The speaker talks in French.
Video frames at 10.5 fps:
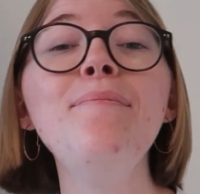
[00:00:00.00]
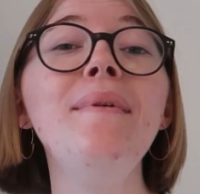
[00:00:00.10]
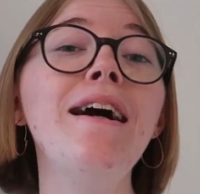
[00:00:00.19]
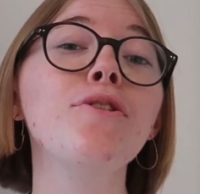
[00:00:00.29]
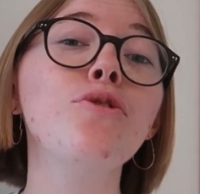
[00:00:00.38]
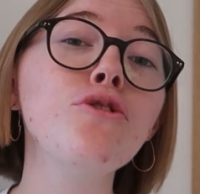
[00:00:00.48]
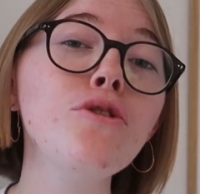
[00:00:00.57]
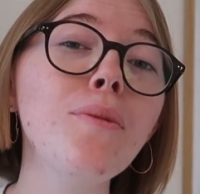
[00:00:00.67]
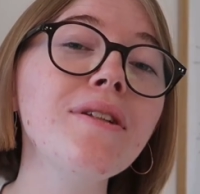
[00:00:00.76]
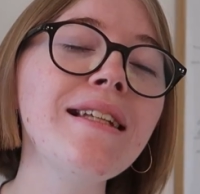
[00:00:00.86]
mais un
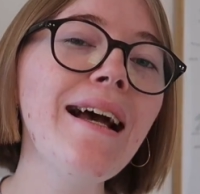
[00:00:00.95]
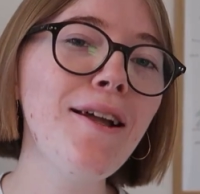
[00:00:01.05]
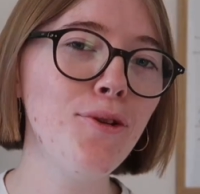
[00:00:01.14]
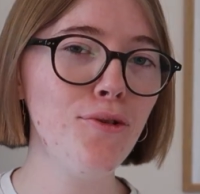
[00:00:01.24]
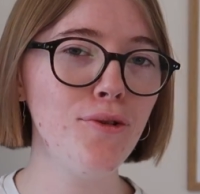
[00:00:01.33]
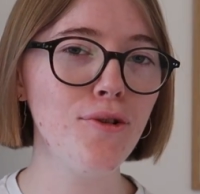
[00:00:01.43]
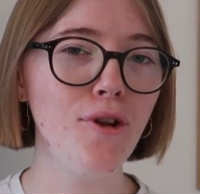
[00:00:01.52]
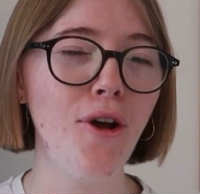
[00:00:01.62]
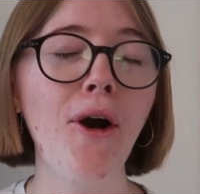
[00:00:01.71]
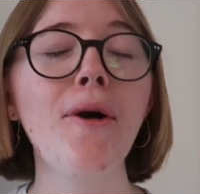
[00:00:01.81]
documentaire de
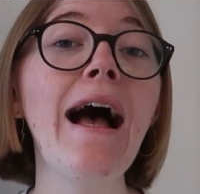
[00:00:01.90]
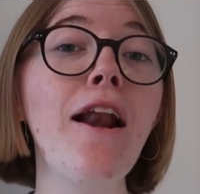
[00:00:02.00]
deux heures.